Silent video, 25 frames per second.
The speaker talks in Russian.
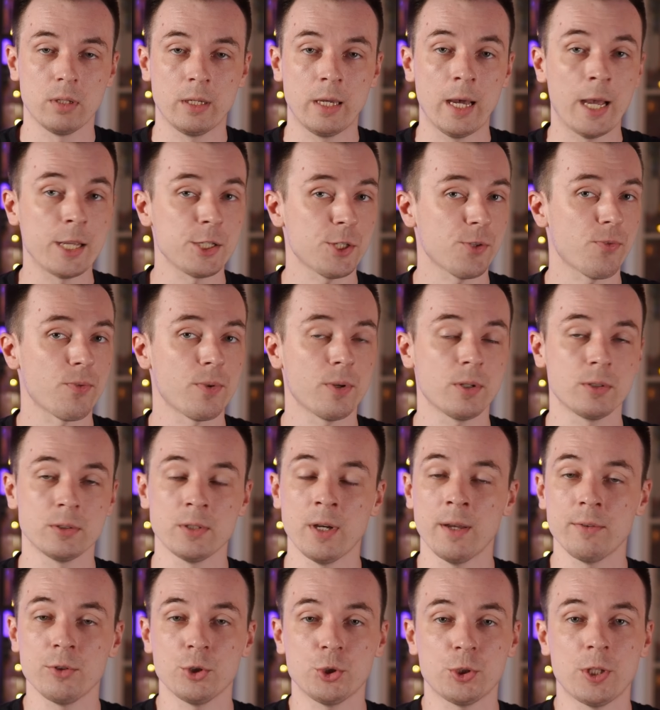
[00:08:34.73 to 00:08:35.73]
Качественных
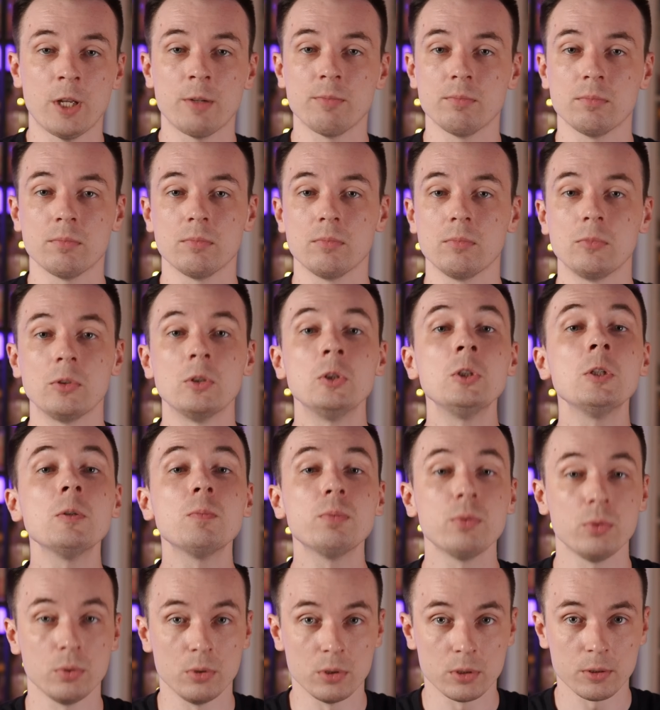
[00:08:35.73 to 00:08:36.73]
клавиш там не
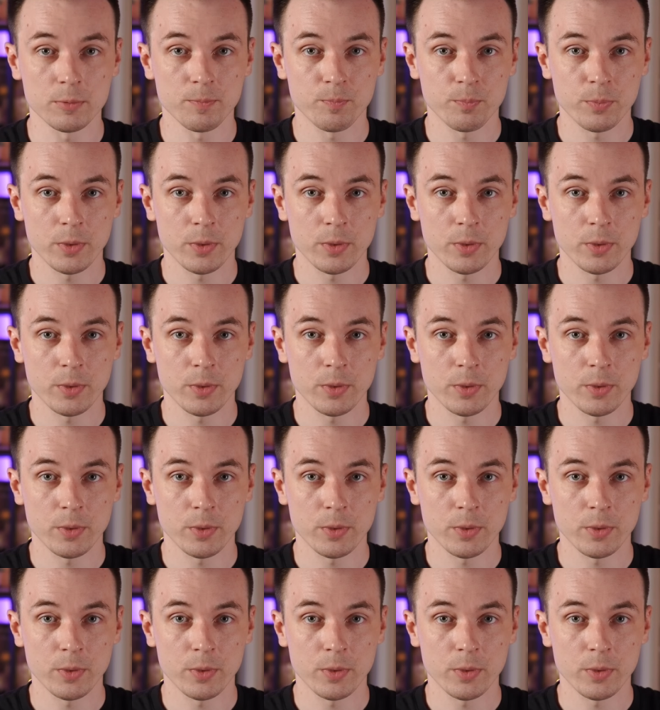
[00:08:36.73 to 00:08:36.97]
будет.